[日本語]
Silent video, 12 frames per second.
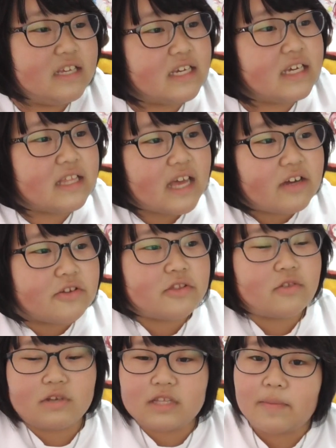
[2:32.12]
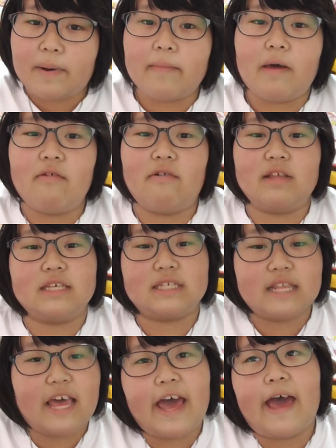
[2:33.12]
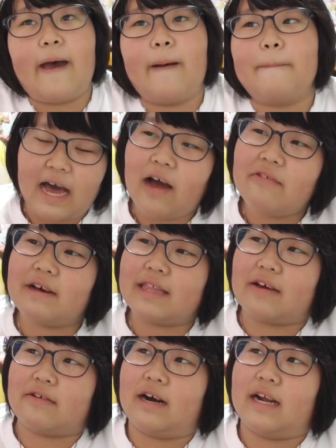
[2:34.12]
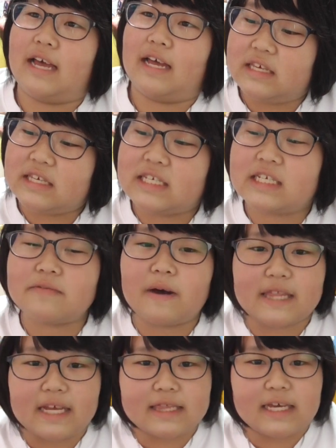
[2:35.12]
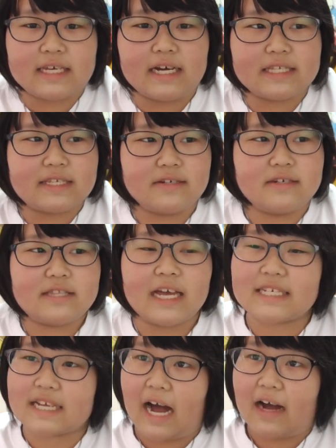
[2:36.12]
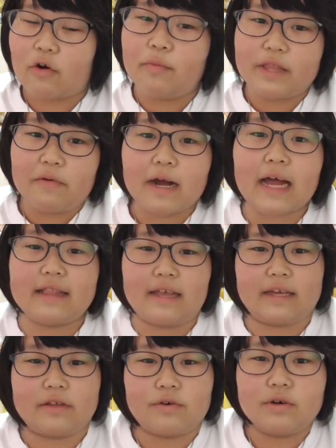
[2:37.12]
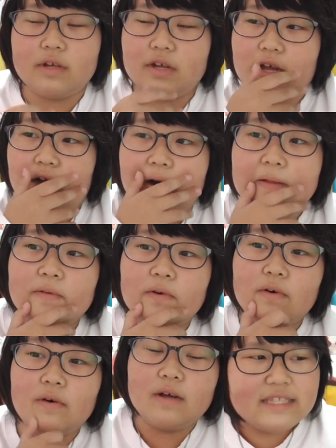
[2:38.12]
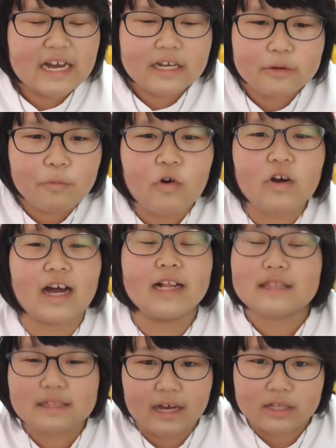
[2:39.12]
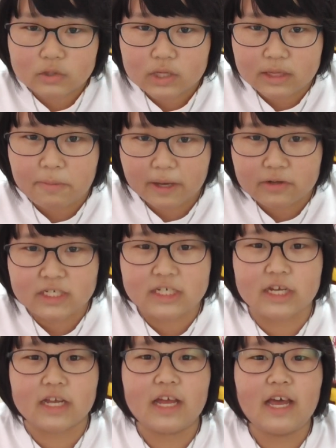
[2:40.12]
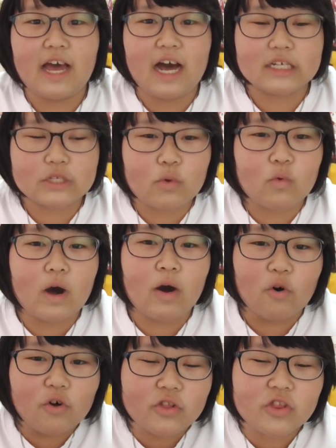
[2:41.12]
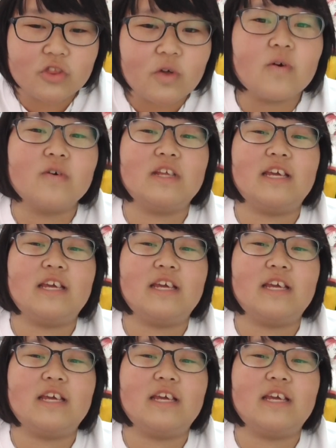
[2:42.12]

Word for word: にきでグッときた場面はですね、何話だろうあれ。いちわだった気がする。確か。ごめんね、わかんないけど。あの、泣くもんかってあの決めるシーン。あそこは本当